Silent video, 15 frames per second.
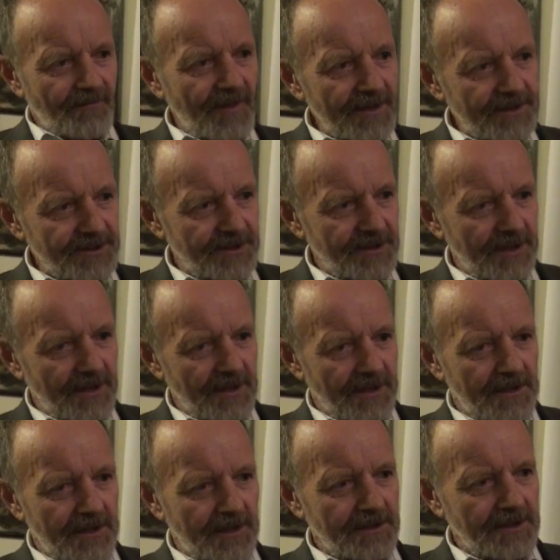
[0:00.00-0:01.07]
ważne
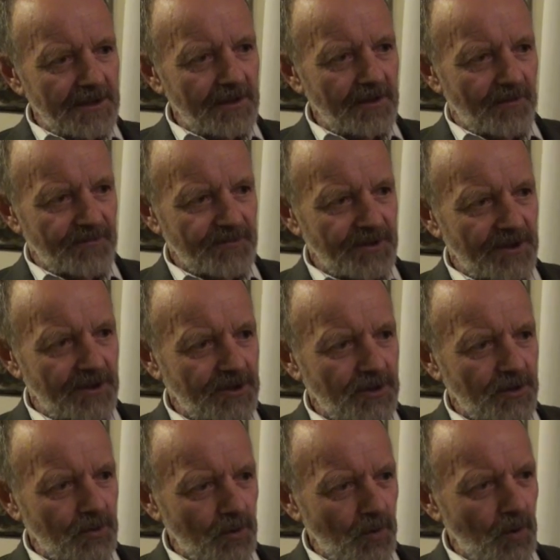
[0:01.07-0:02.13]
nie tylko w
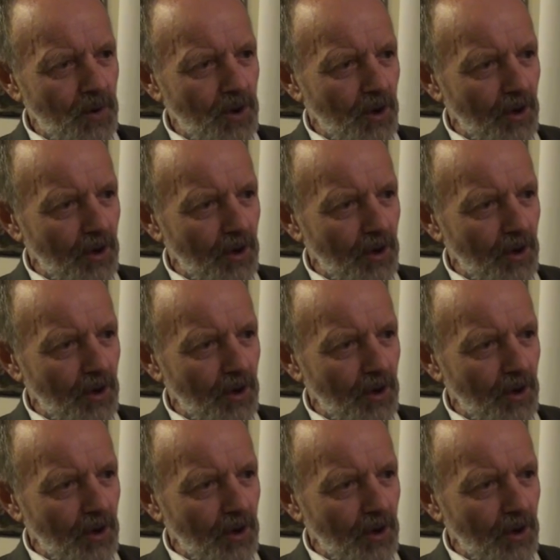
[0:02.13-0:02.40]
sensie dróg,